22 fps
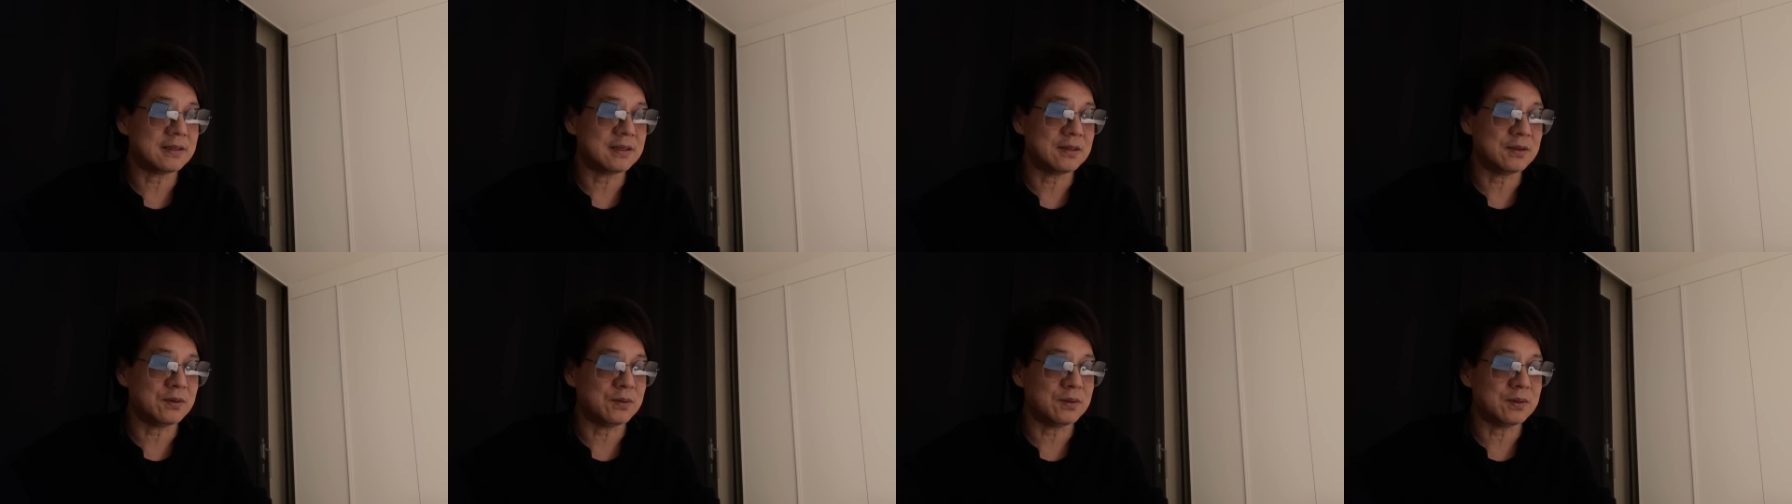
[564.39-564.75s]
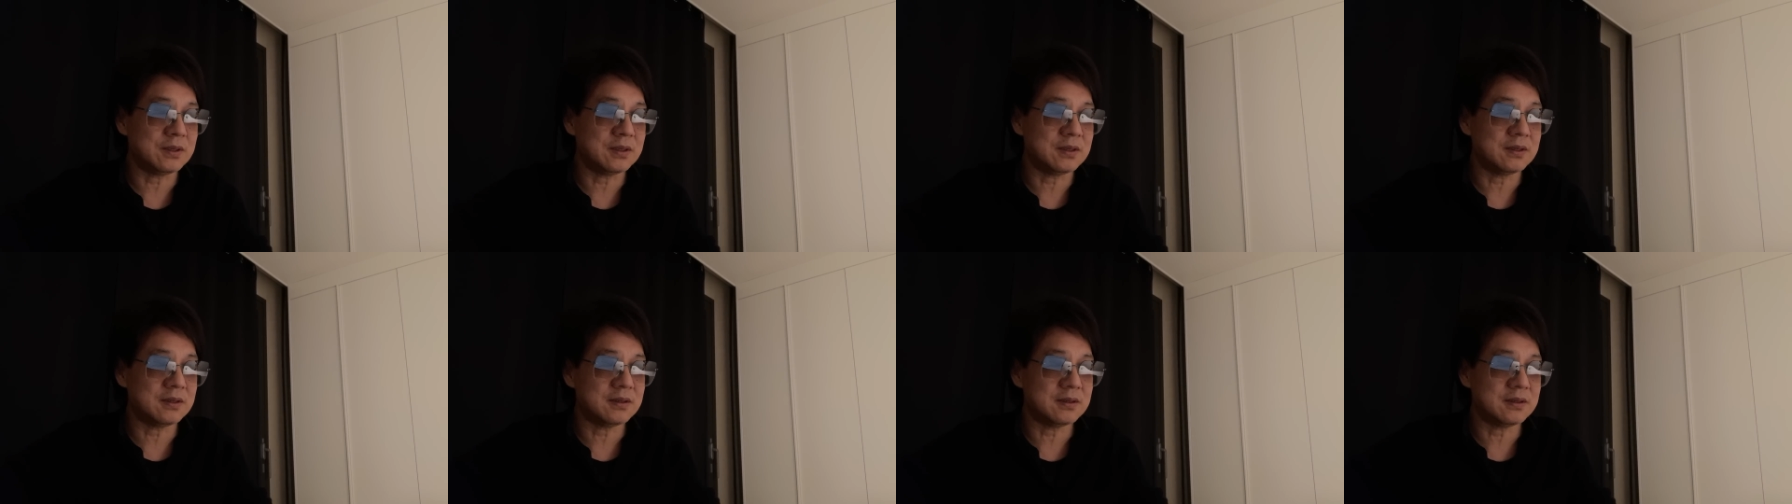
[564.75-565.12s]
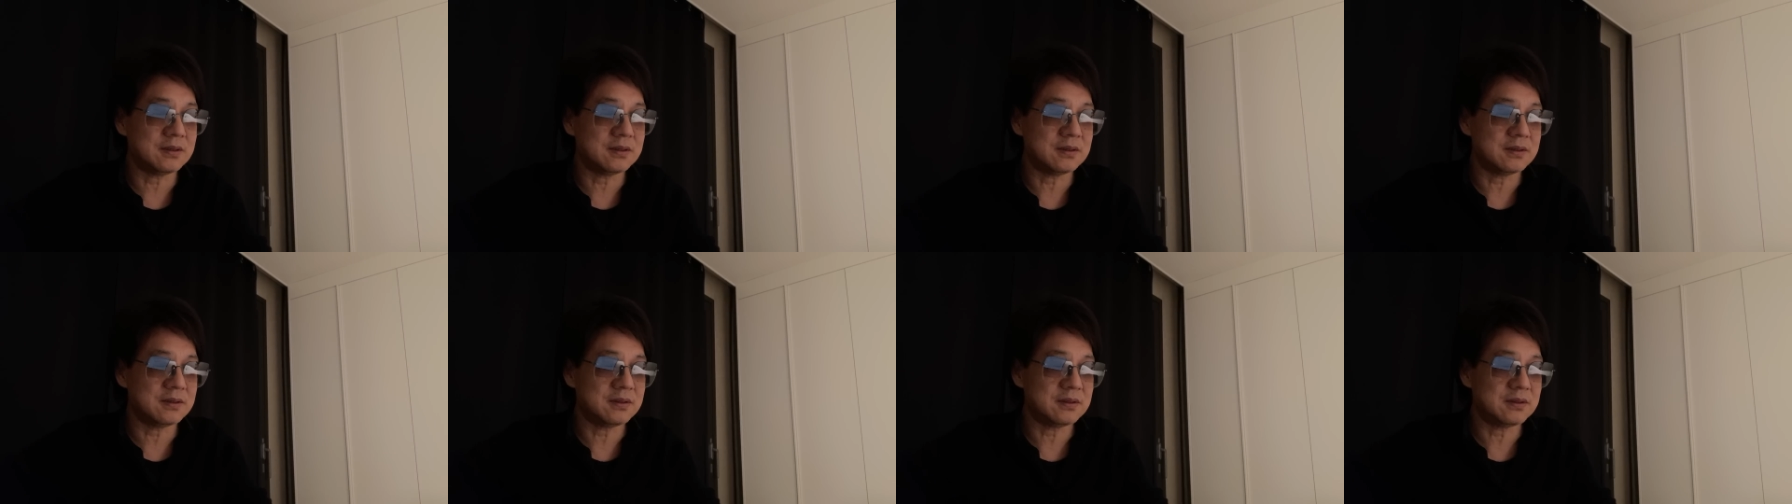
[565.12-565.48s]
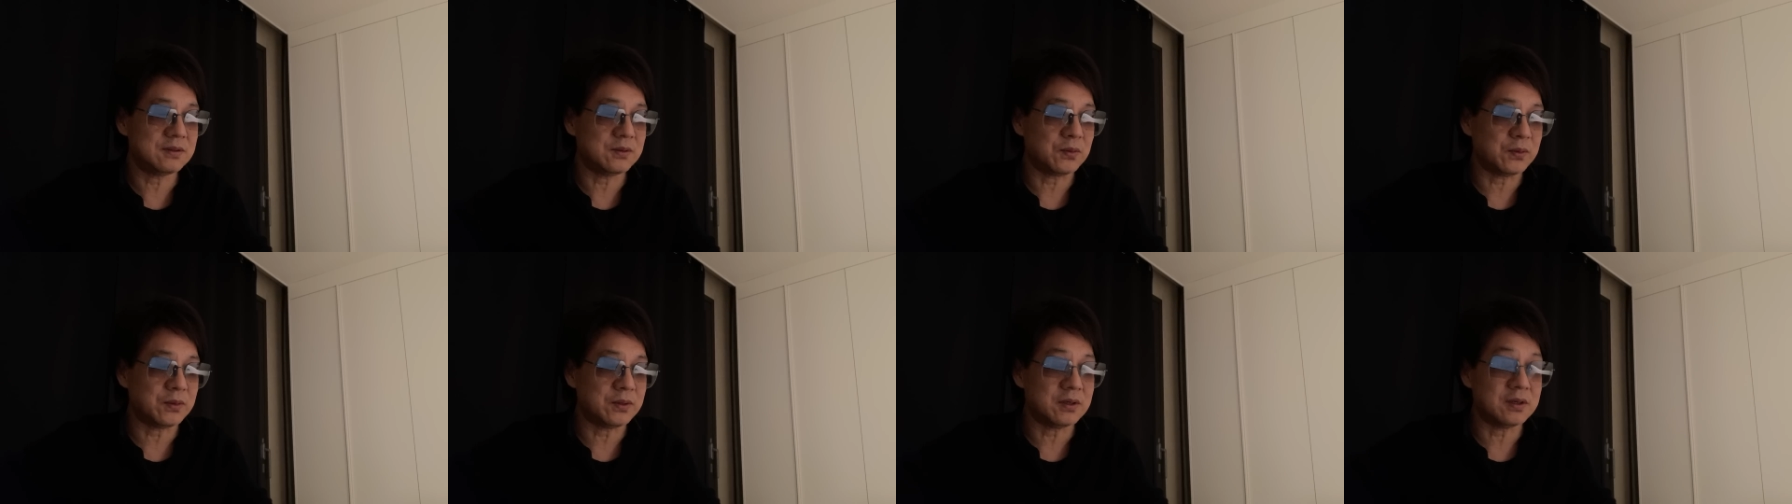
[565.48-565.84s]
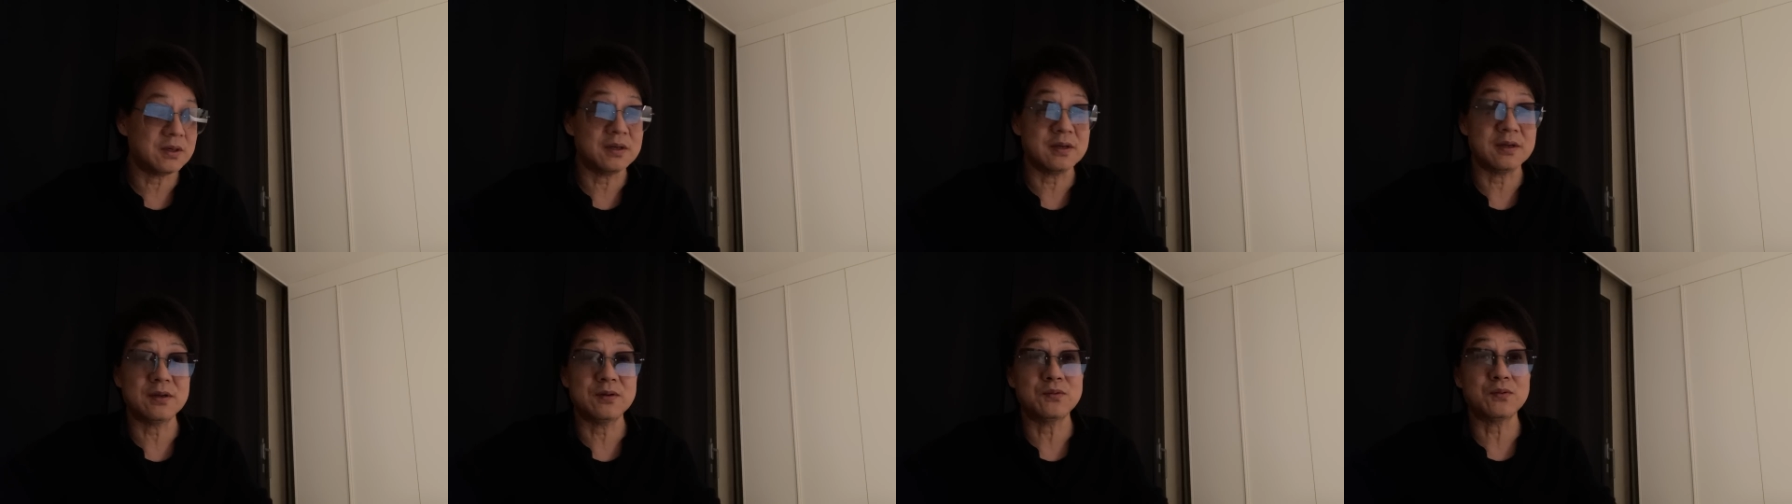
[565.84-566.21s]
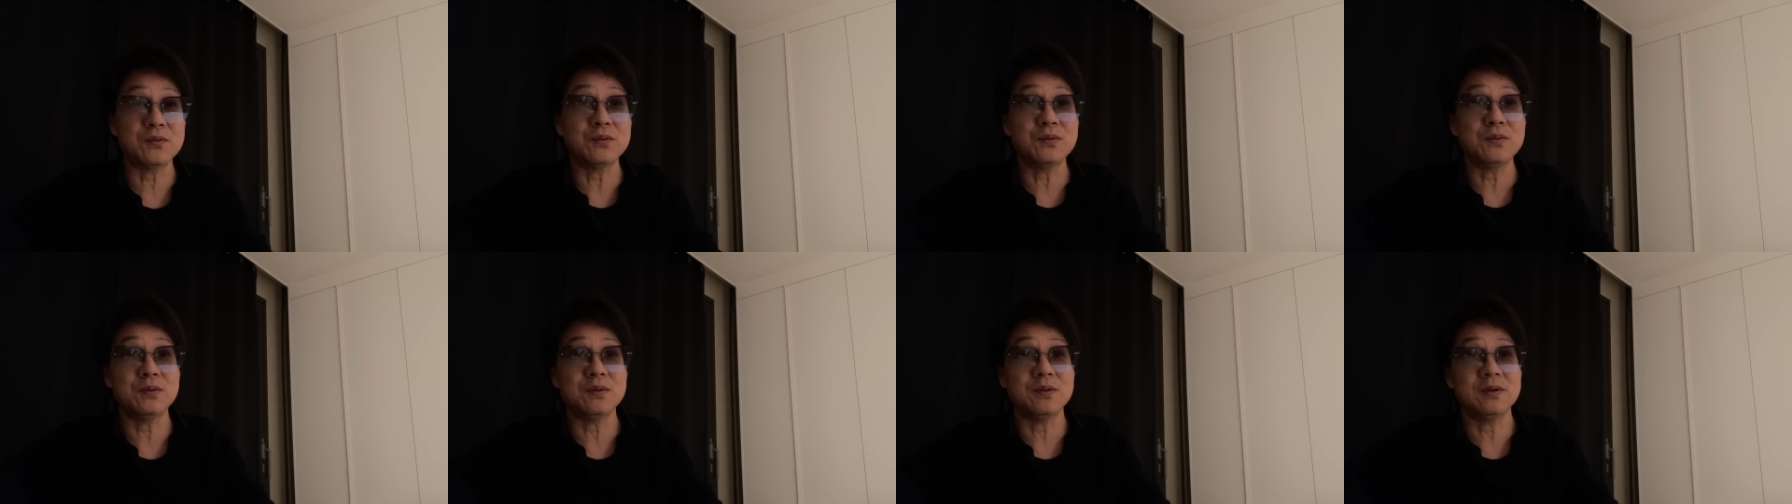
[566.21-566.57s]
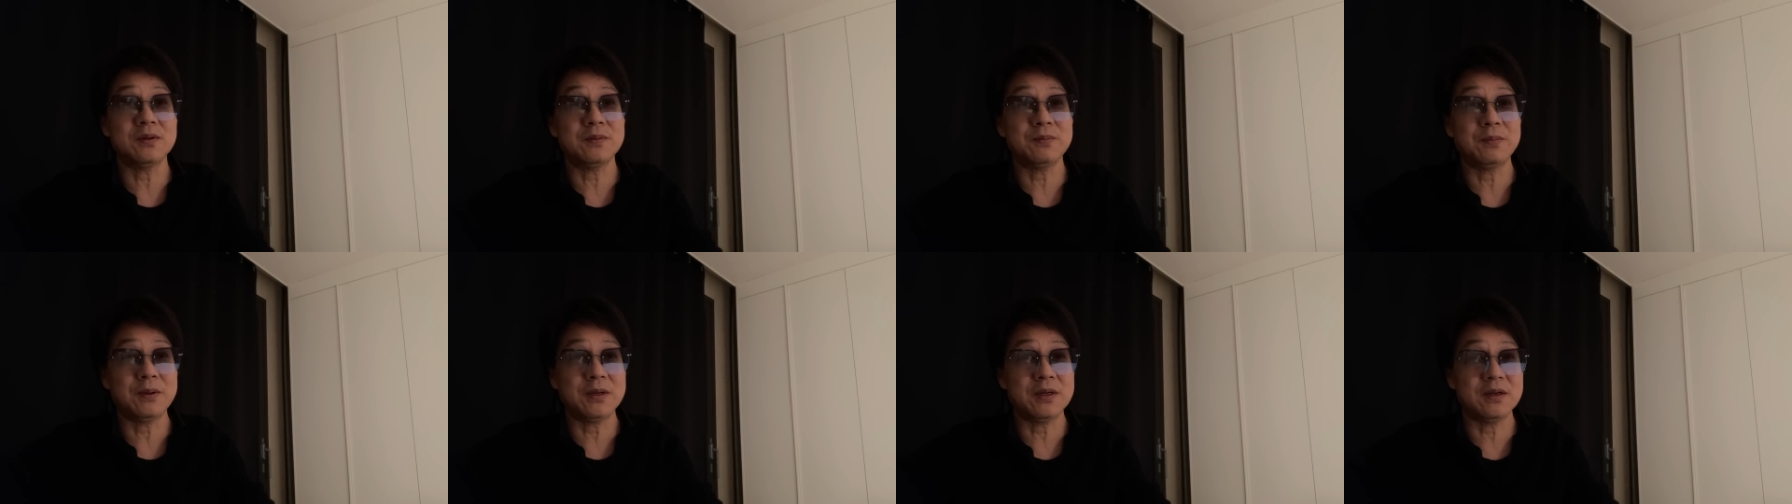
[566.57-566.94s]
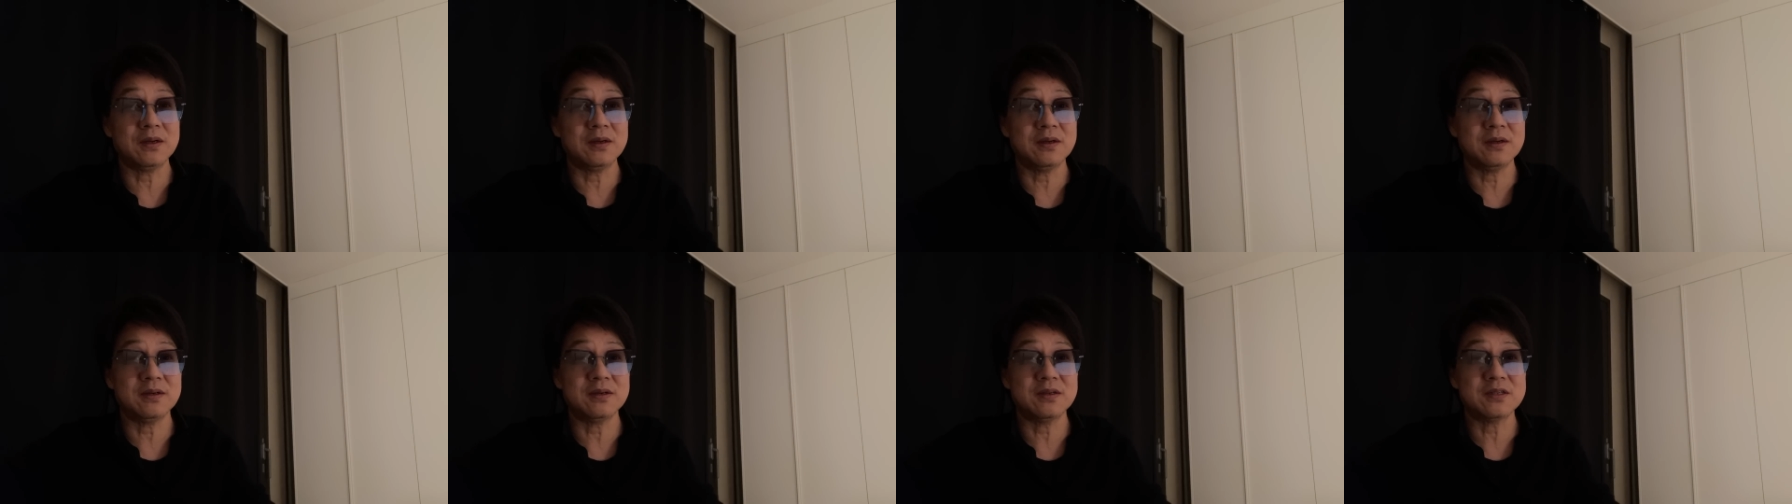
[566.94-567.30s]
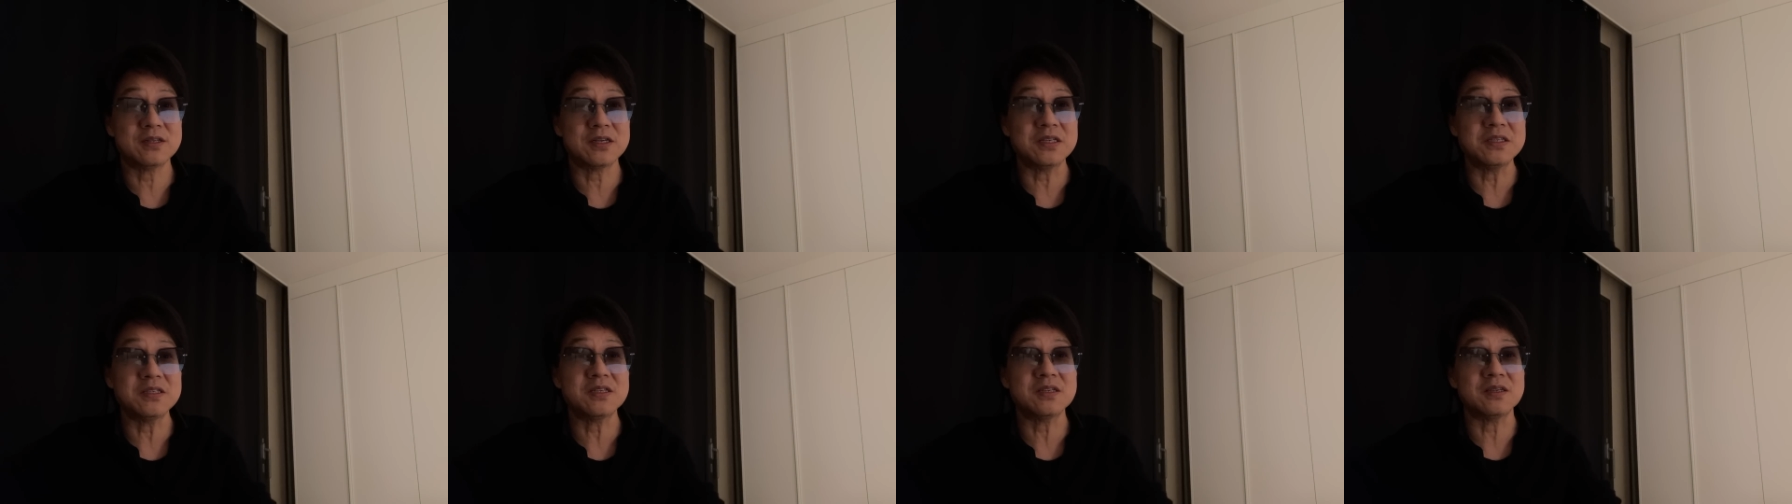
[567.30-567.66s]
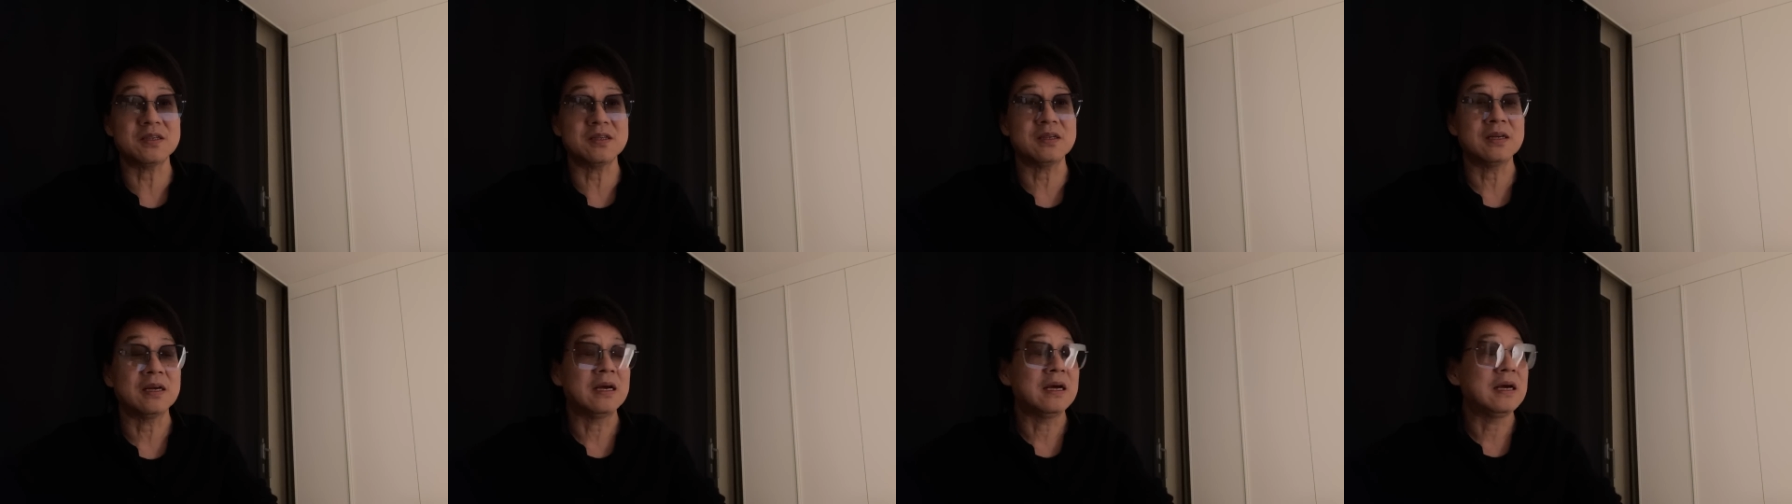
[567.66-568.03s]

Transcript: 他有一个有一个人终于被申请